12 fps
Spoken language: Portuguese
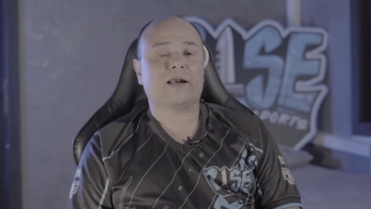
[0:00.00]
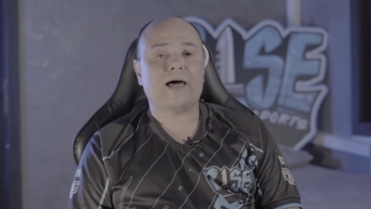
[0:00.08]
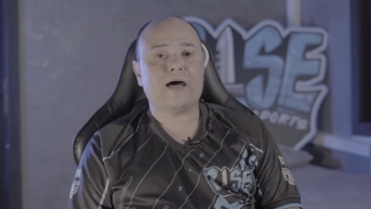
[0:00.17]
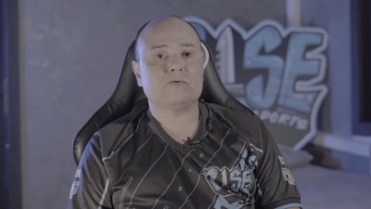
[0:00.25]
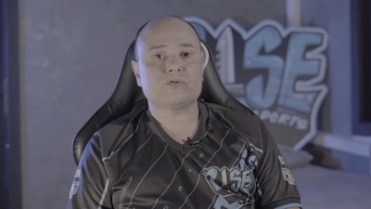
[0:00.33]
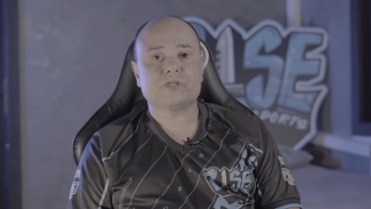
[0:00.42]

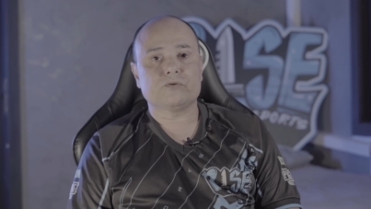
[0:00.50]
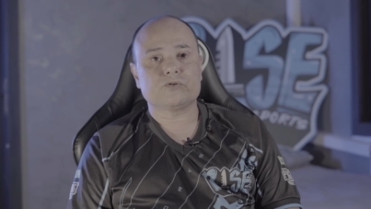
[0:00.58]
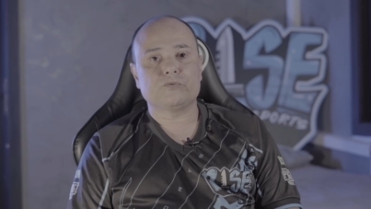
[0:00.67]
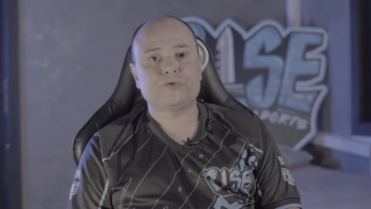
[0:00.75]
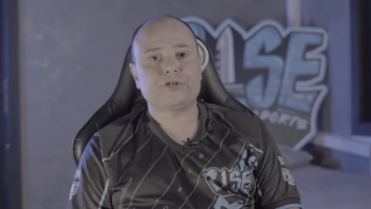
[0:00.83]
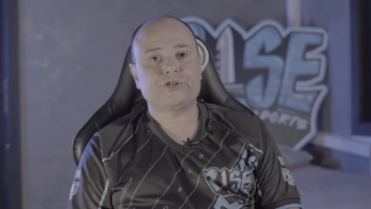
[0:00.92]
claro os seus
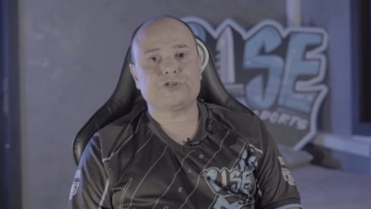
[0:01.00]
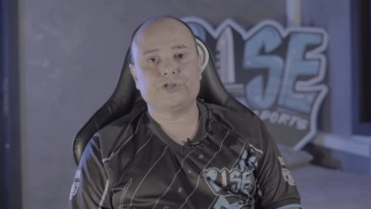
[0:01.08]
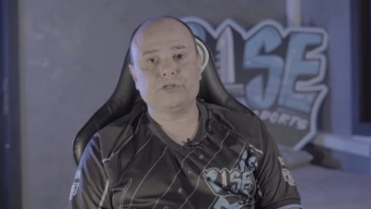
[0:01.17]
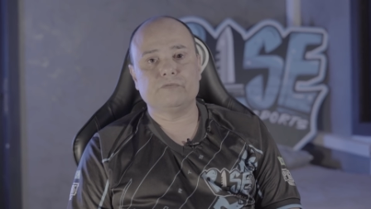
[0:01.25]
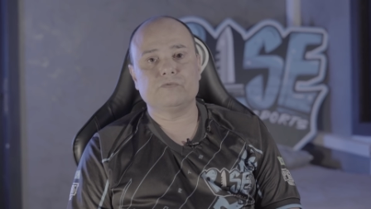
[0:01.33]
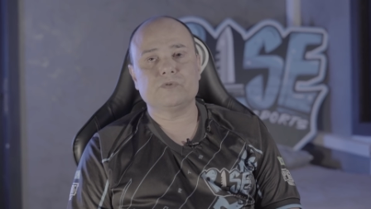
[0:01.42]

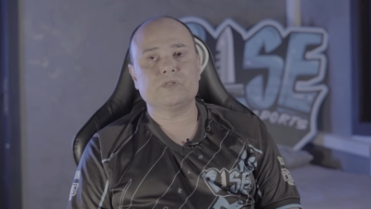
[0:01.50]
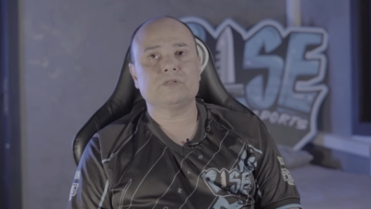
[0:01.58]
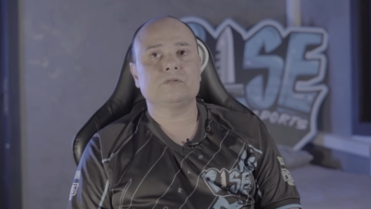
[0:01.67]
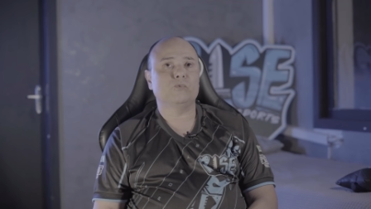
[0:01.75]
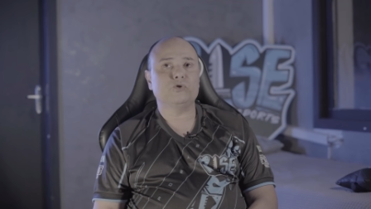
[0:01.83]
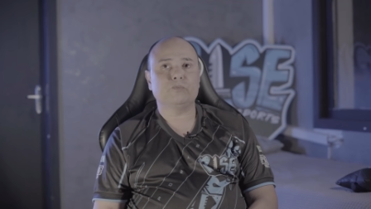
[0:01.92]

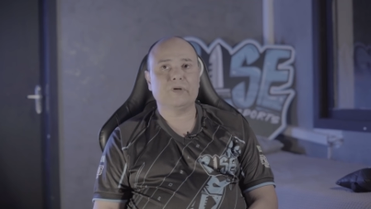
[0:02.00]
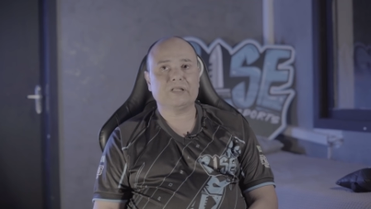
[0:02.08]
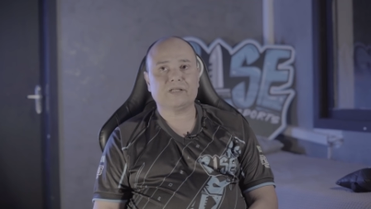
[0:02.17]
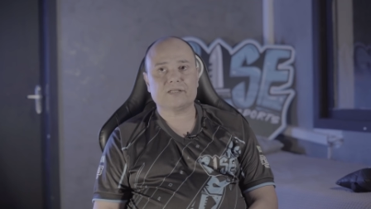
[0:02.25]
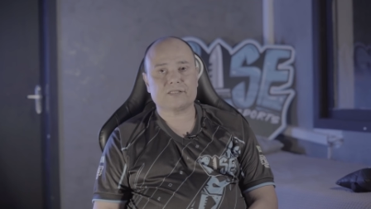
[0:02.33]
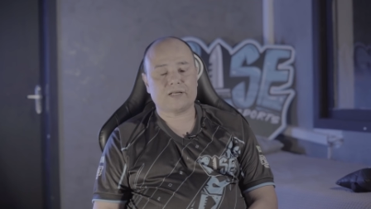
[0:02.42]
objetivos, muito bem
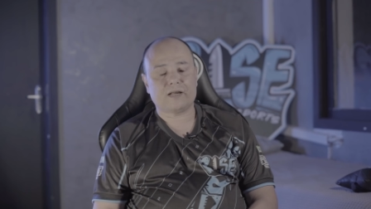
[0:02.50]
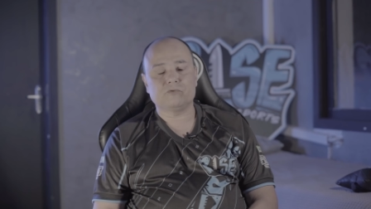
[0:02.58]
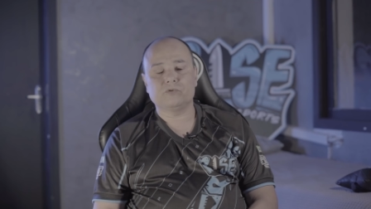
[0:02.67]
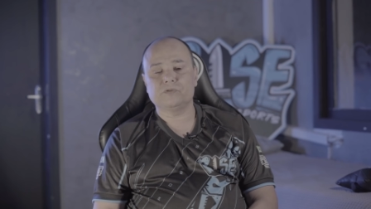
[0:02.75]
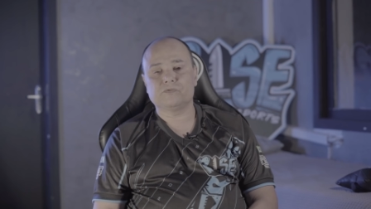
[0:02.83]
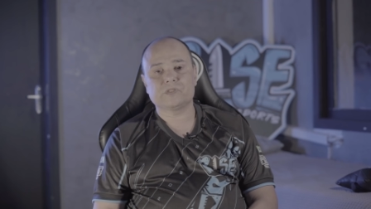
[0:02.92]

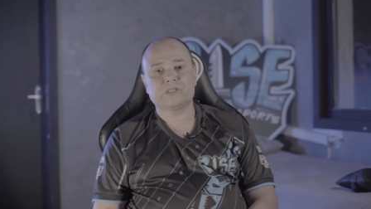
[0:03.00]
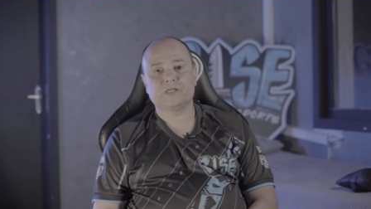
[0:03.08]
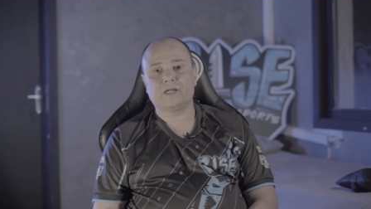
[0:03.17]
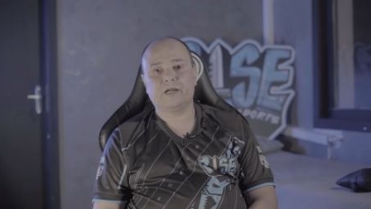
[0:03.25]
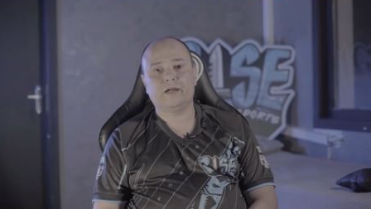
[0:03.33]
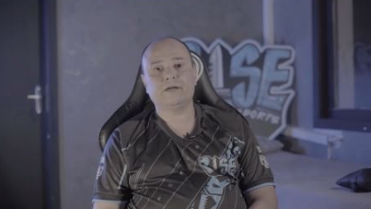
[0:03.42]
traçado o que você
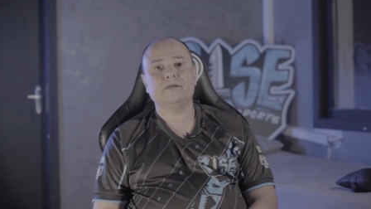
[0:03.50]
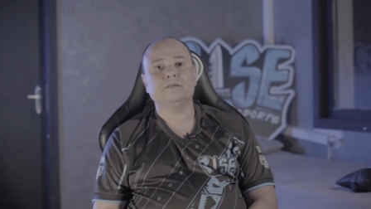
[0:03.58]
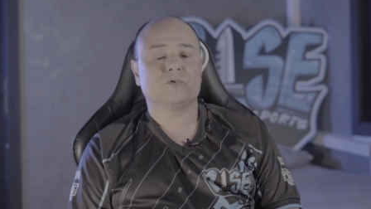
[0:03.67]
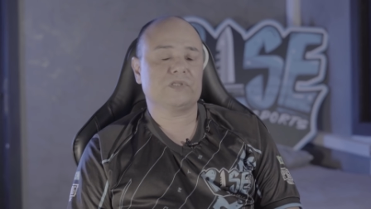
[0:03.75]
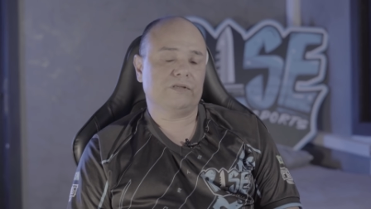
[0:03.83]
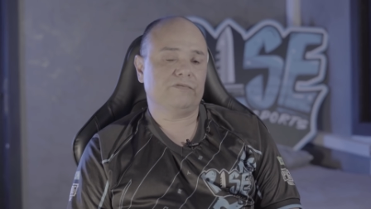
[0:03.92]
quer,
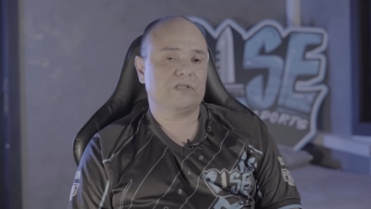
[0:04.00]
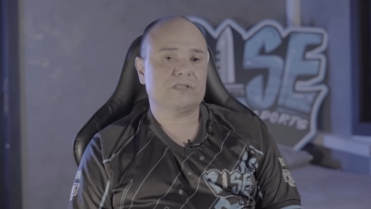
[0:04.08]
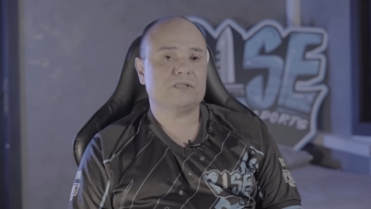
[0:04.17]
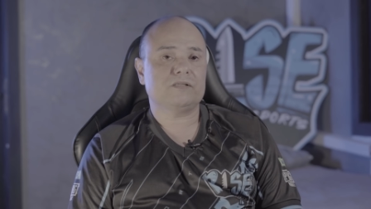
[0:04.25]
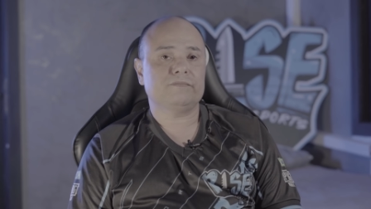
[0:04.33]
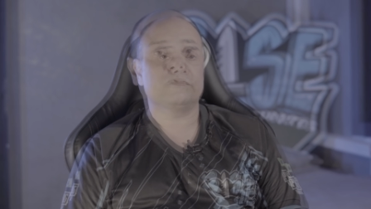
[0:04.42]
você
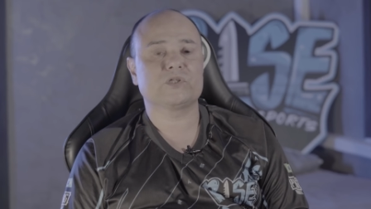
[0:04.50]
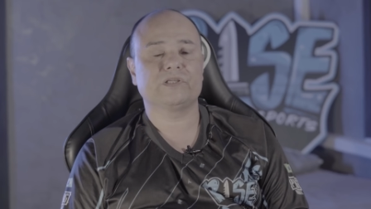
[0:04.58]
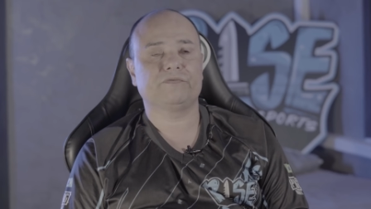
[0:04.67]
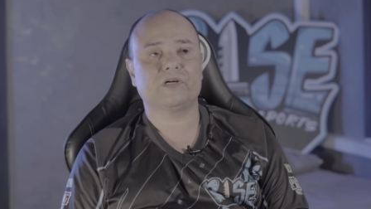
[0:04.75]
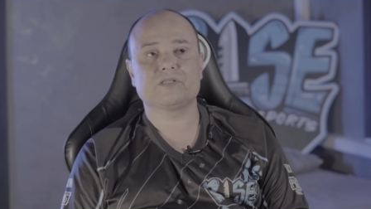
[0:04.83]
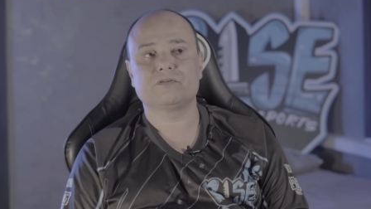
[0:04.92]
vence,
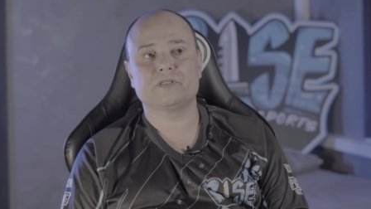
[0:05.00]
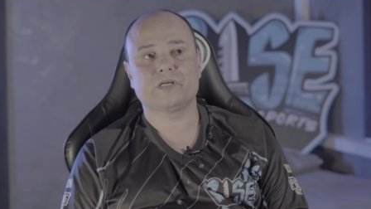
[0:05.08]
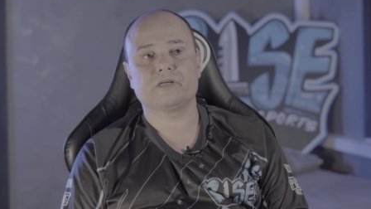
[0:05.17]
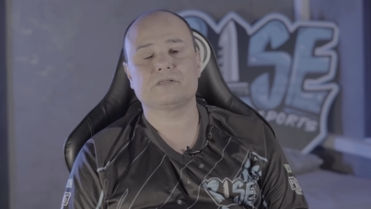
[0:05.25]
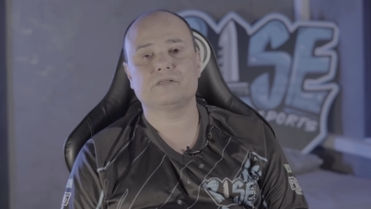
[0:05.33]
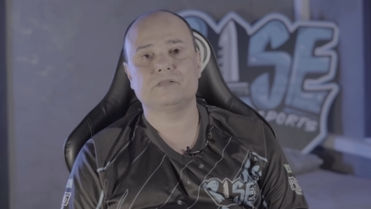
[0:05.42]
você faz
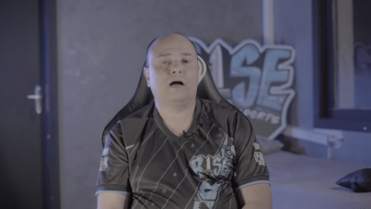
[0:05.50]
sucesso.